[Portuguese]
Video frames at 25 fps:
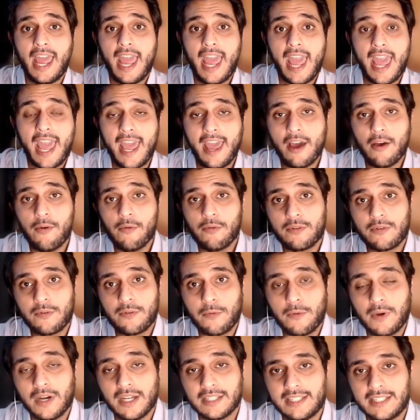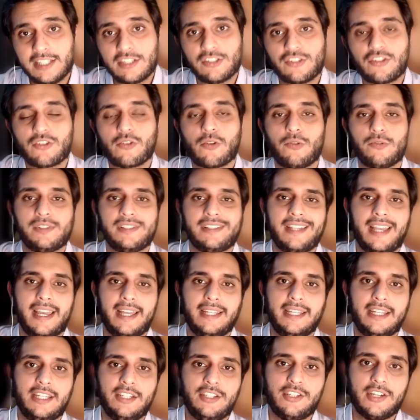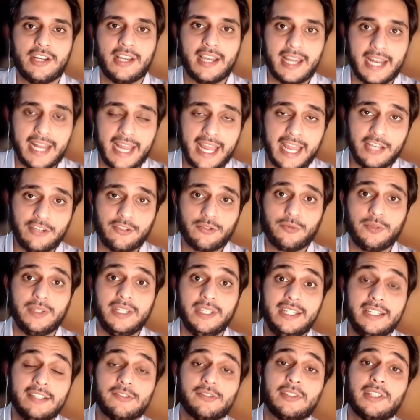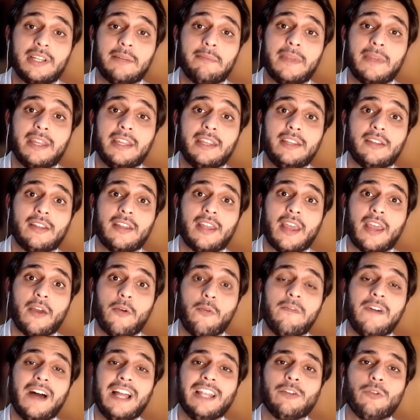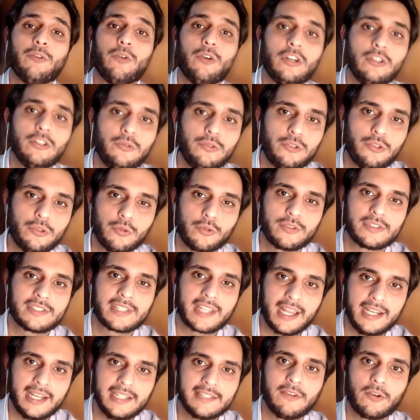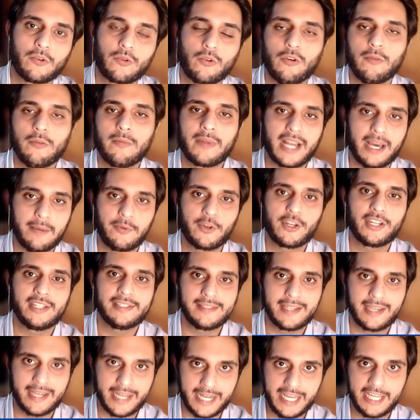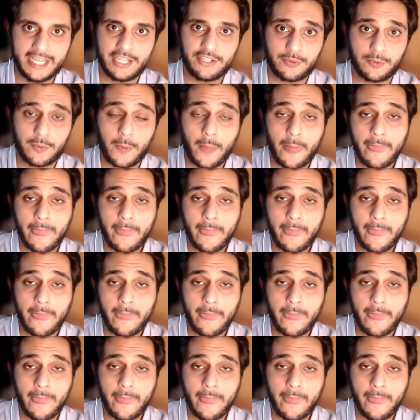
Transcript: é o quanto eles te concedem de crédito e isso também o valor dos juros que eles vão cobrar por esse crédito.